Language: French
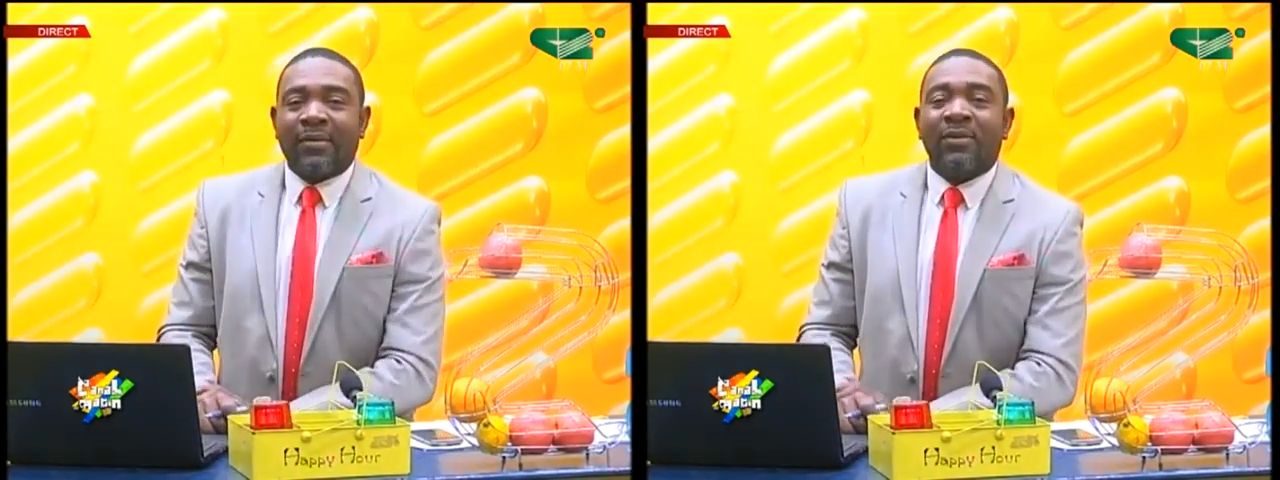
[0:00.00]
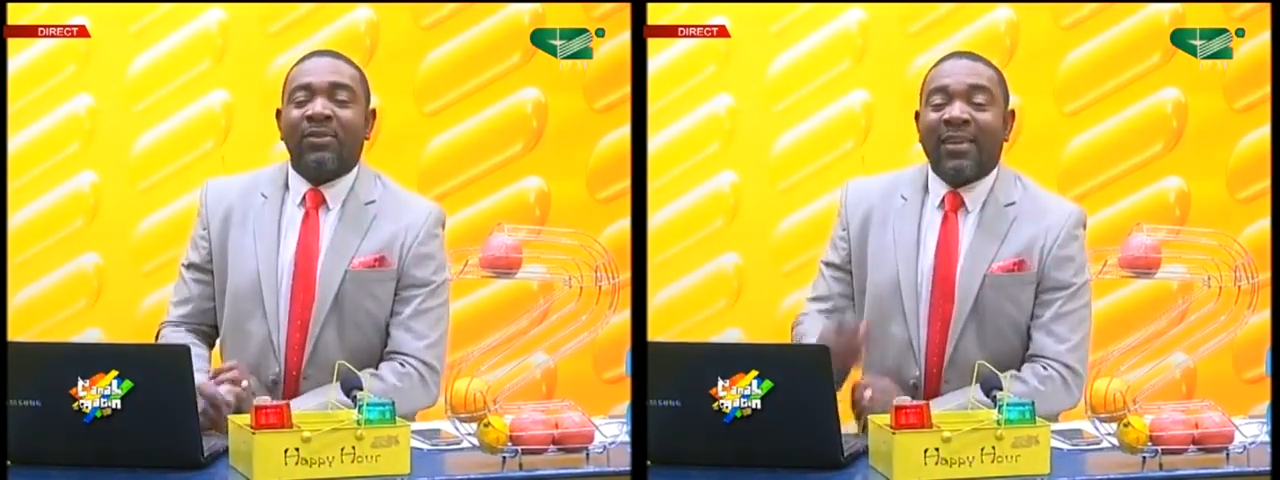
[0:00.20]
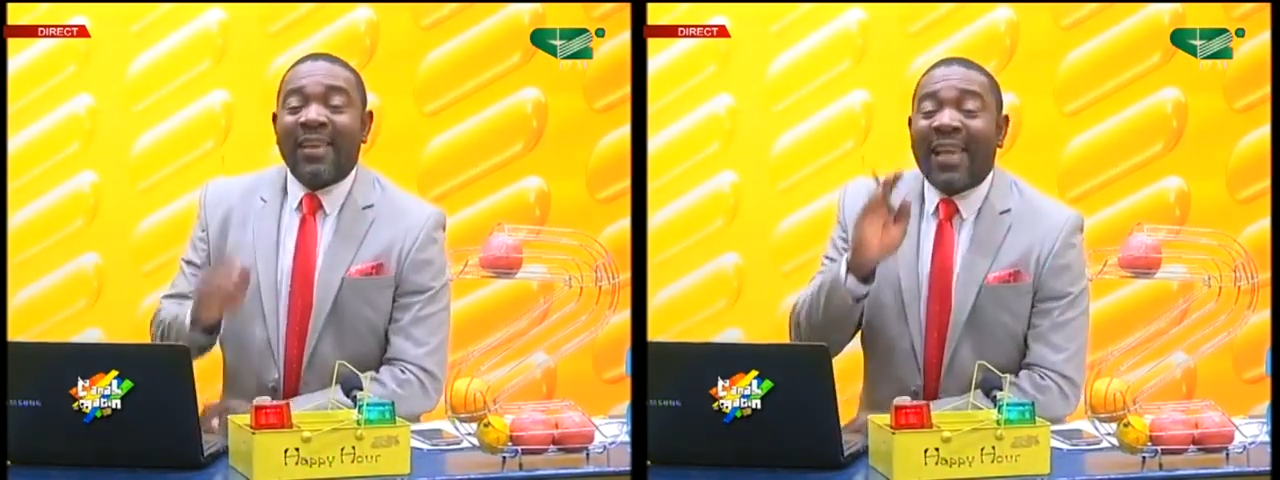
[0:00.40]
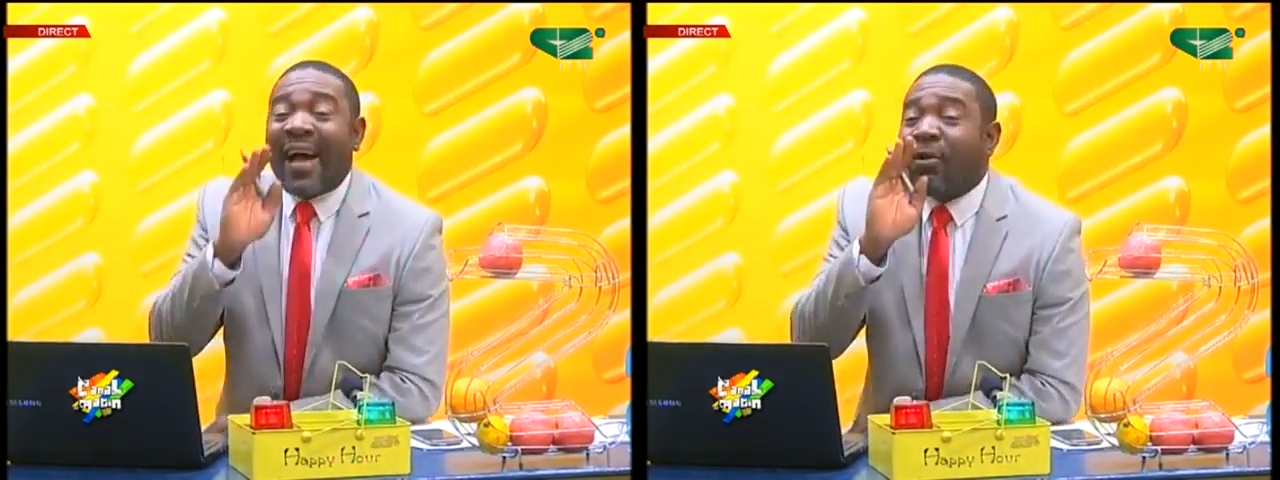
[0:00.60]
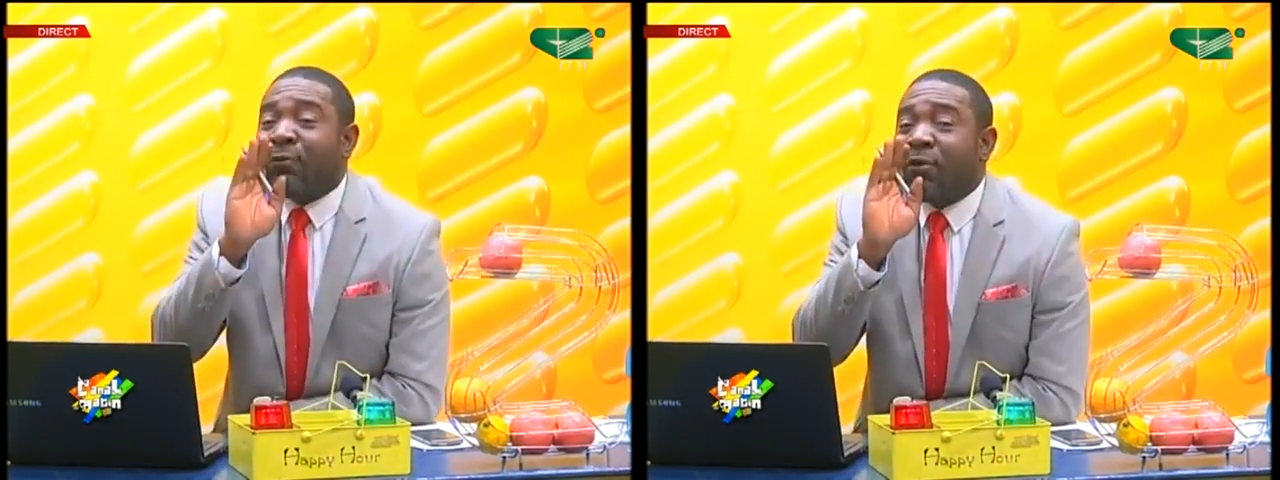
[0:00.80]
Il dit la
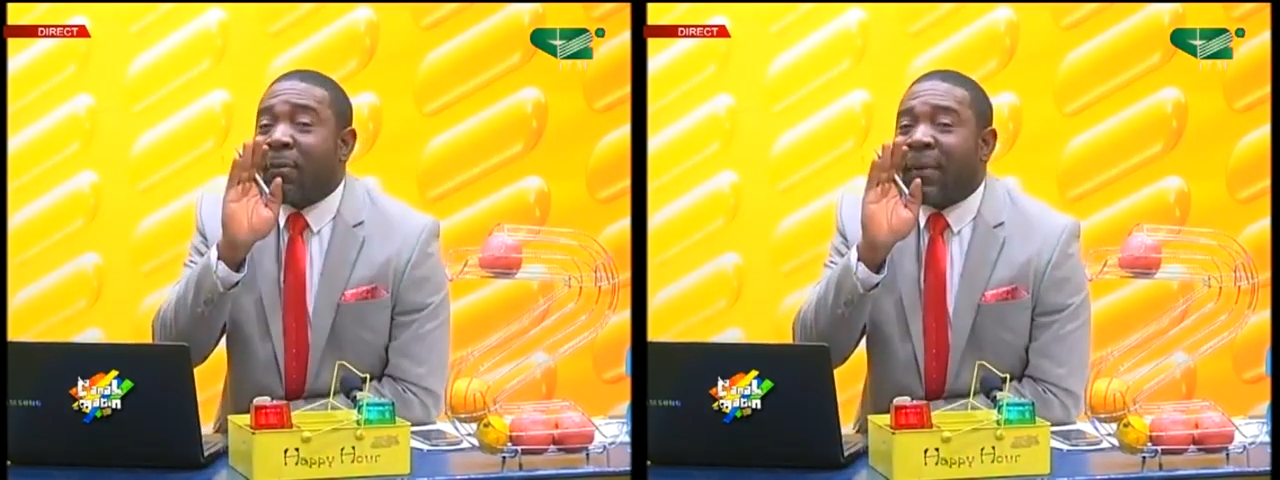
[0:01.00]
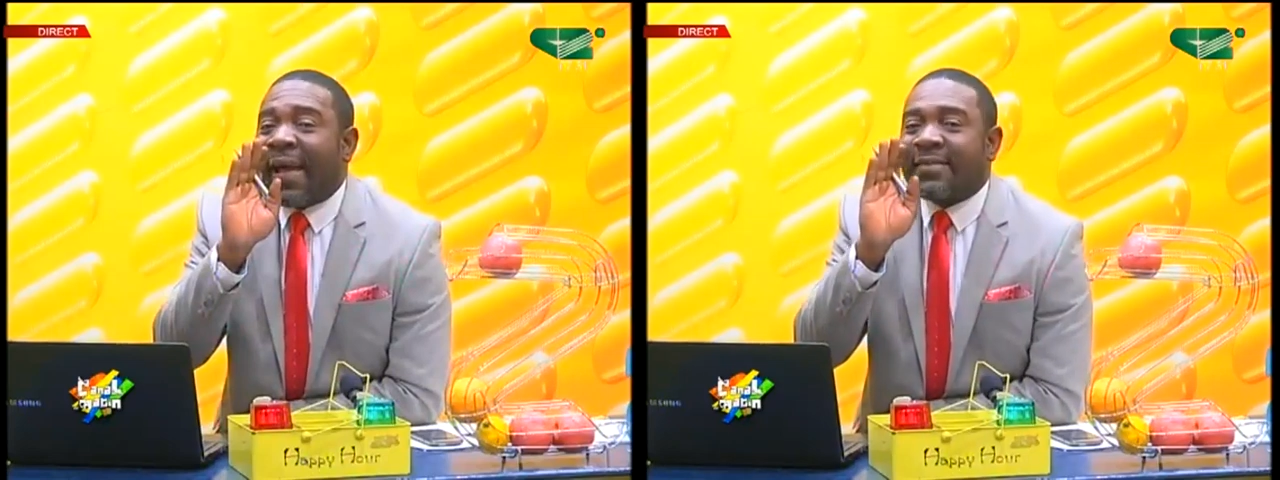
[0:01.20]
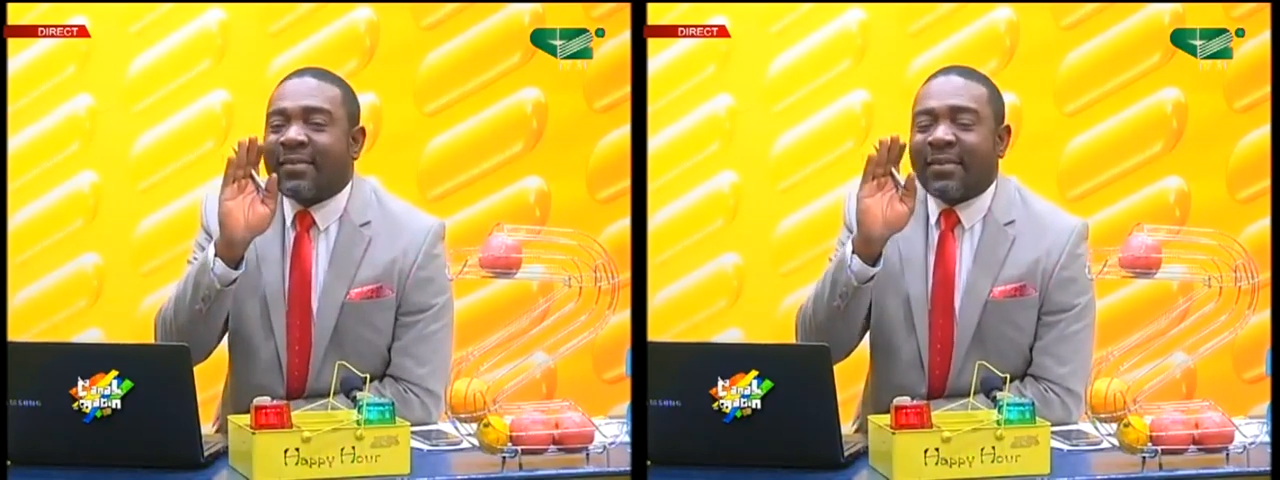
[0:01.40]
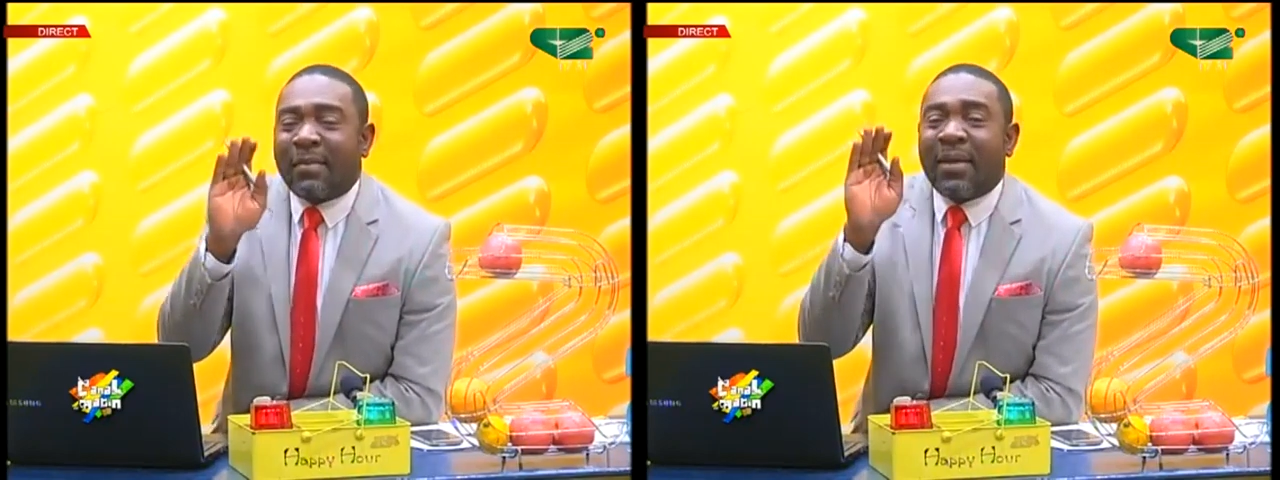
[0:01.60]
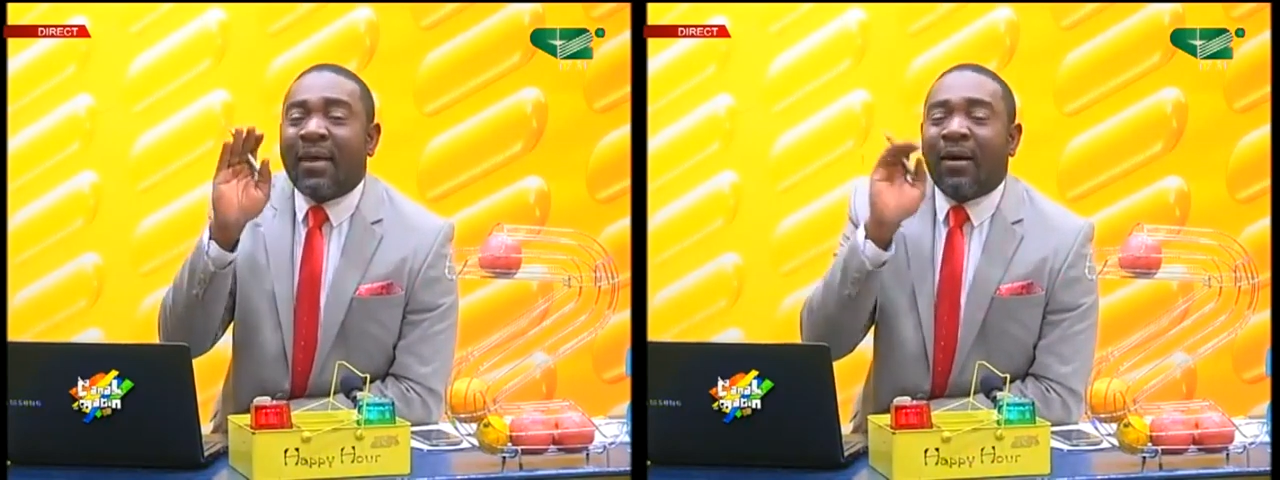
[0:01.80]
revue de presse, c'est
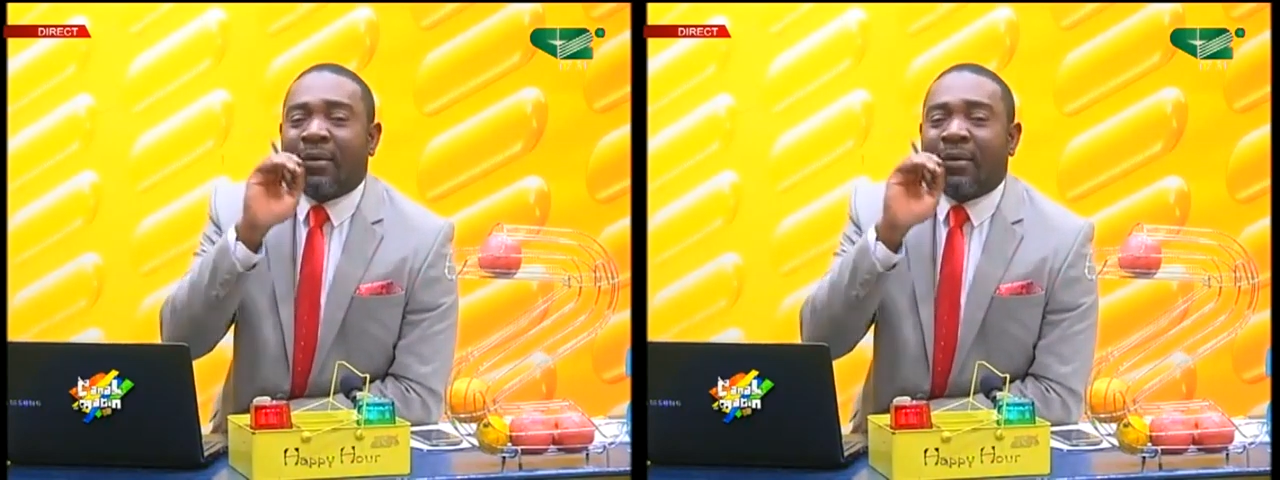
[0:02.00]
maintenant.